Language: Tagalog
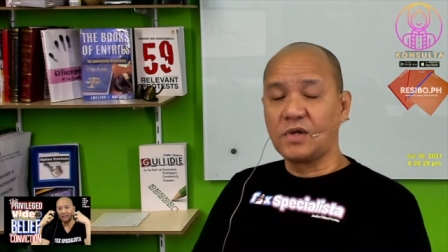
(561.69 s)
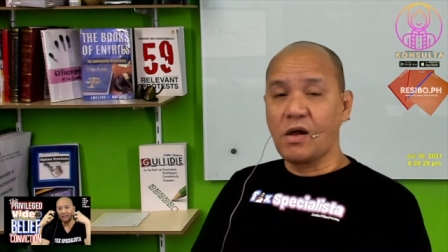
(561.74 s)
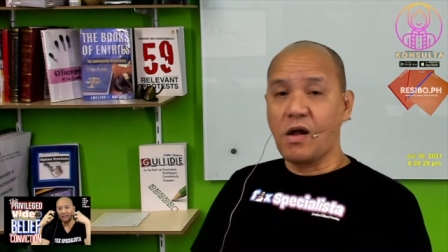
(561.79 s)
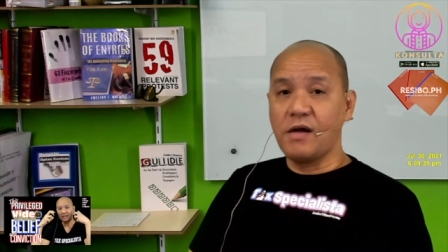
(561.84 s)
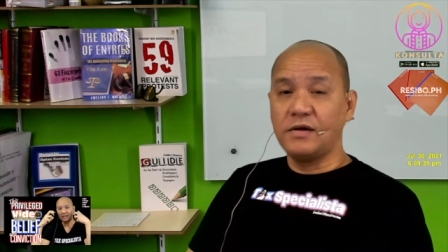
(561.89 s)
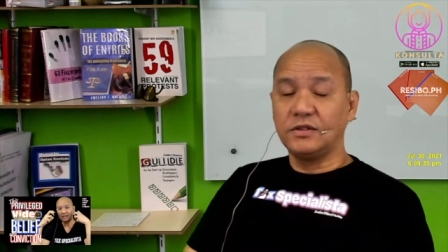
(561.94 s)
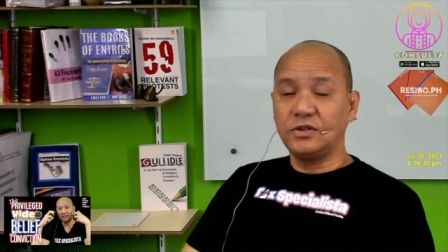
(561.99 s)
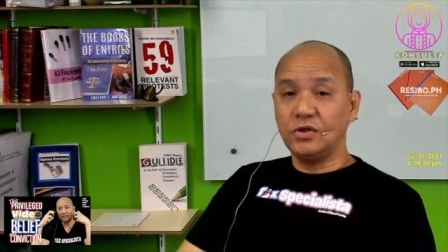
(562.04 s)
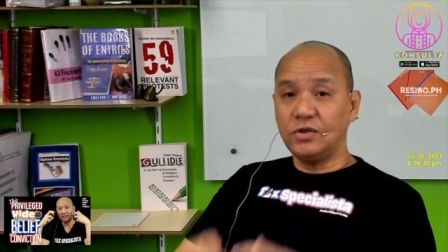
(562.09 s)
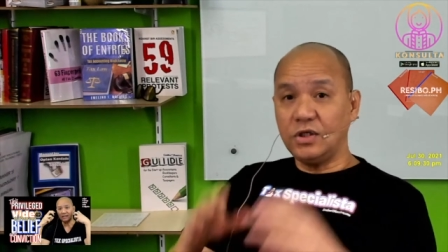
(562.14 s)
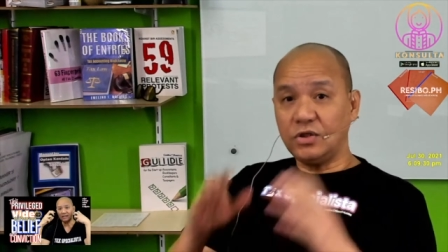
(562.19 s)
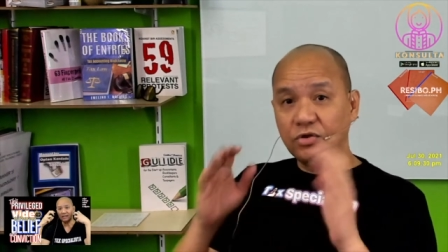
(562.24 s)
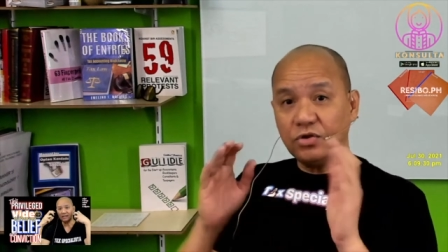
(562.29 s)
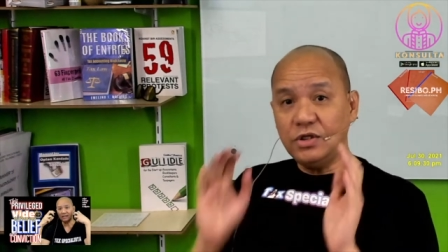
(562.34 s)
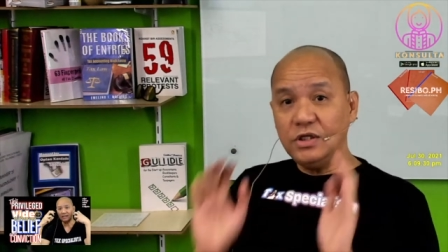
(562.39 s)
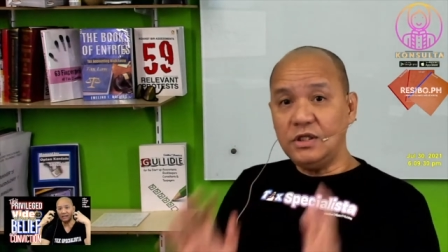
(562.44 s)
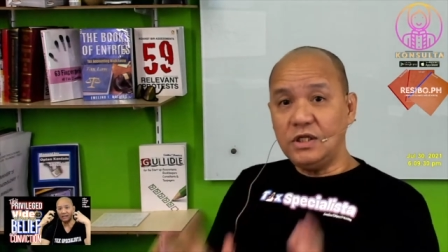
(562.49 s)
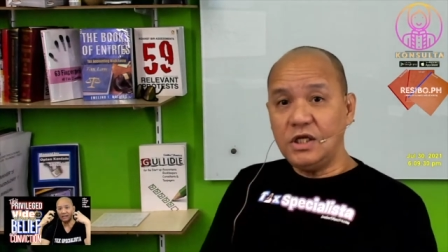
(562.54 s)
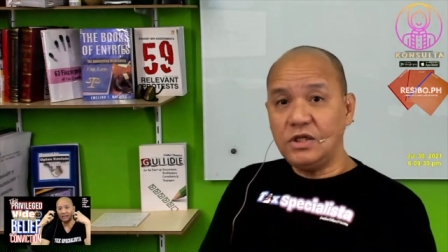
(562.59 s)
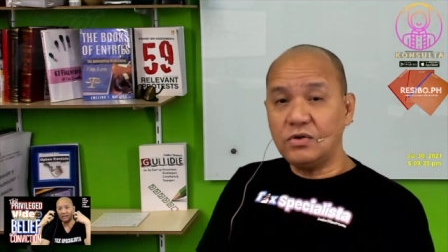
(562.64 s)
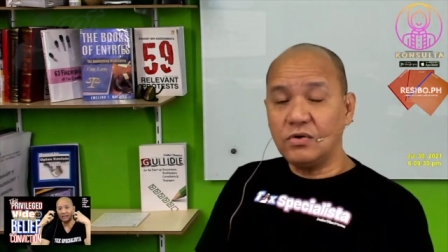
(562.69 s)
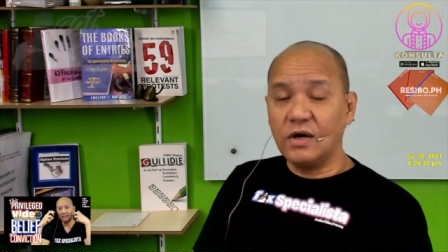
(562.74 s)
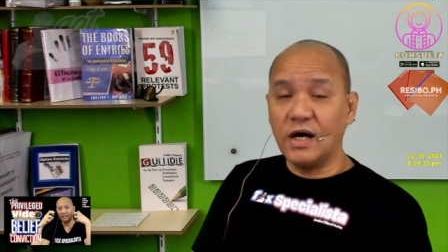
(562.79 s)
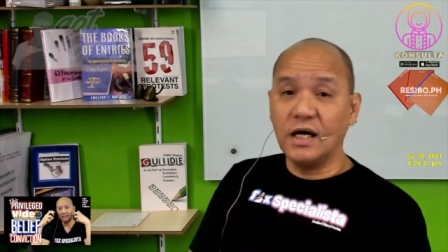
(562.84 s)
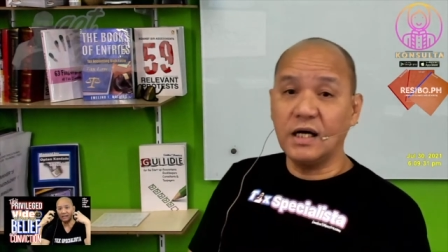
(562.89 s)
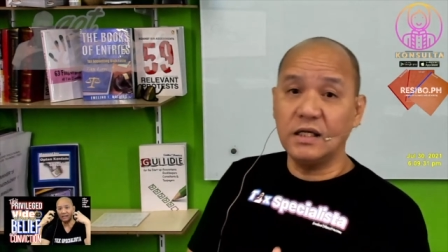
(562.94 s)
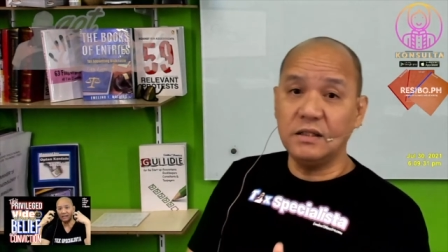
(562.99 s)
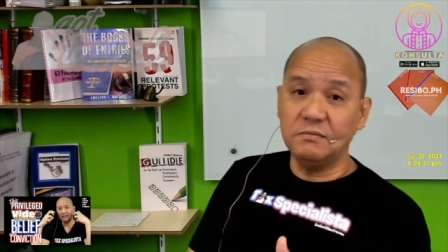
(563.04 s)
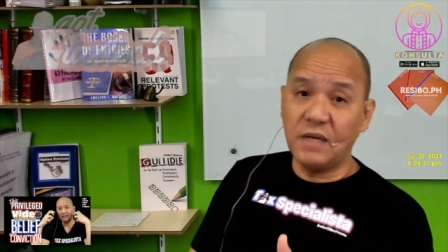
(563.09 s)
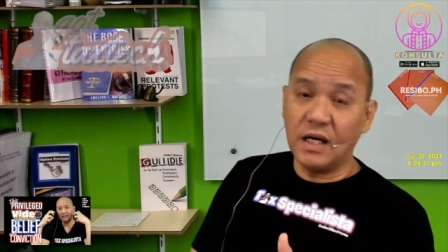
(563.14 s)
So ito, hindi ito
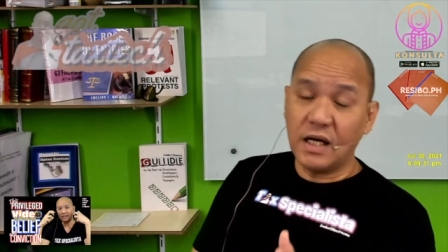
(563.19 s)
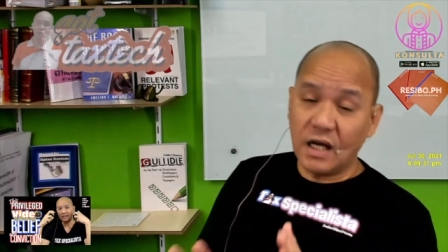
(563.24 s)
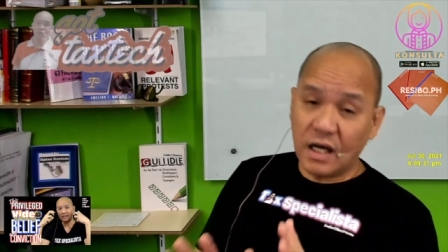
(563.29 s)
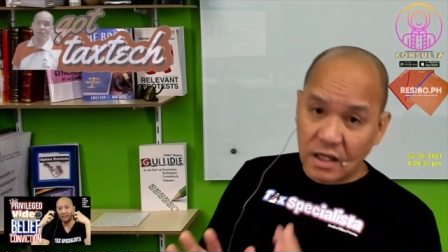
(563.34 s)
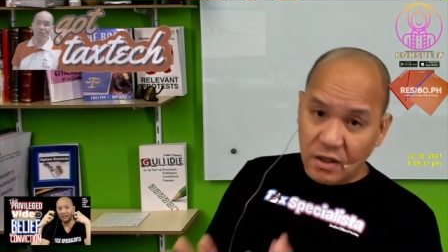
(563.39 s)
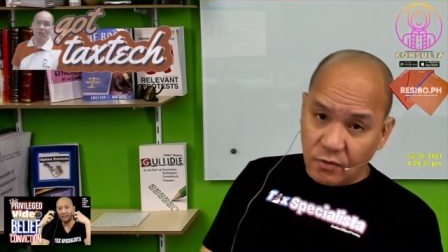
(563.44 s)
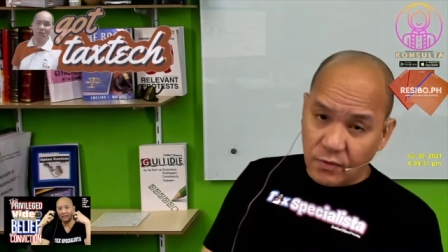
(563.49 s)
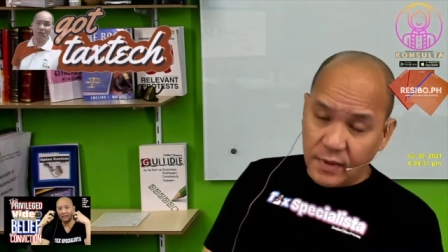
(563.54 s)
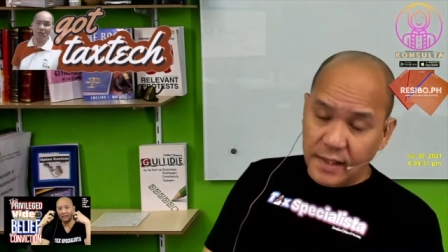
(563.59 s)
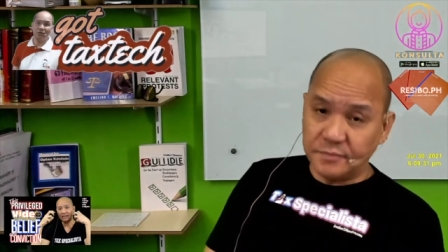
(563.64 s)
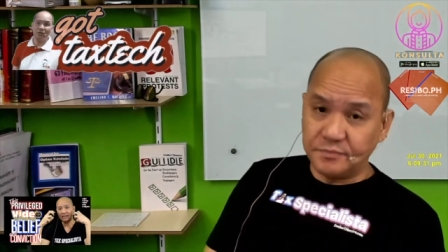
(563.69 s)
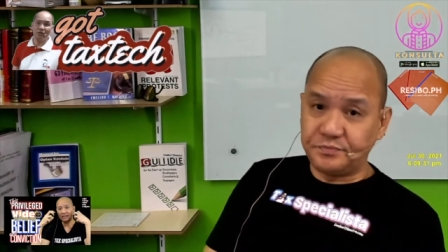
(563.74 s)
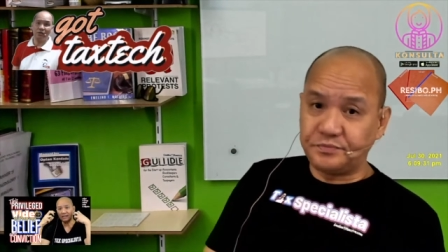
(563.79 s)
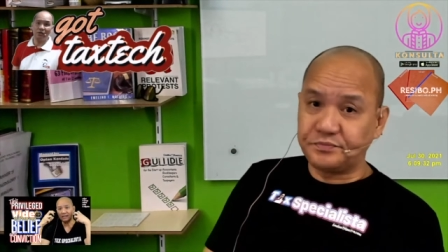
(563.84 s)
kagad magagawa